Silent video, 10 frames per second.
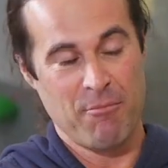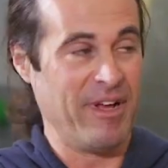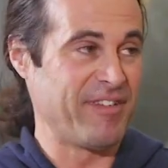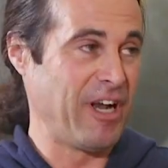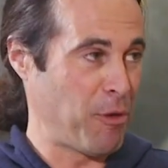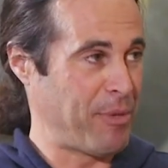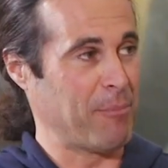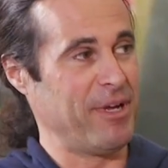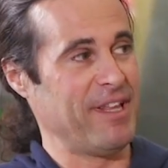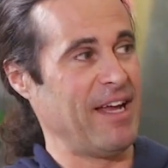Mais ça leur
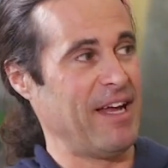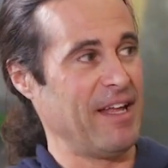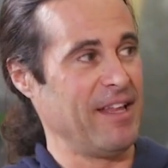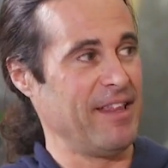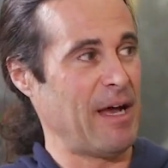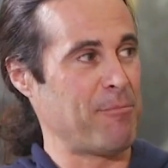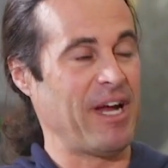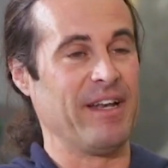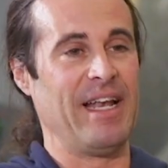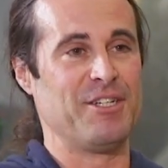permet
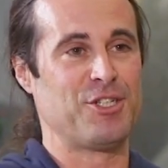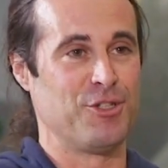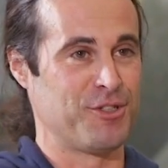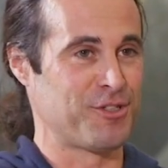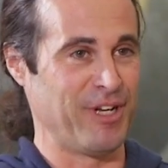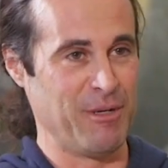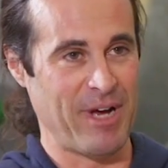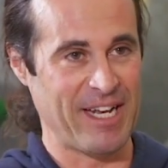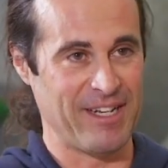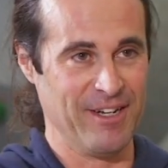d'apprendre la chute sur les
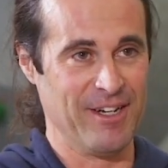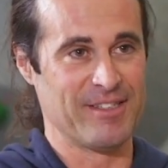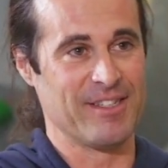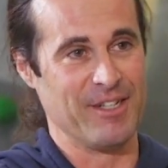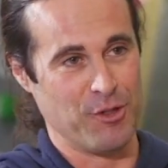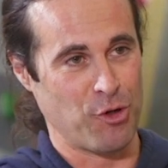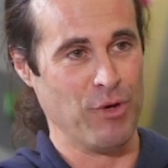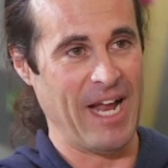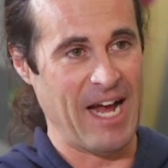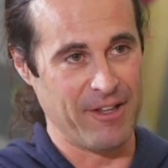matelas, ben, voilà,
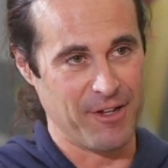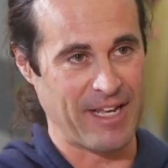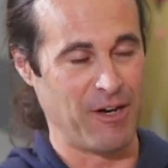une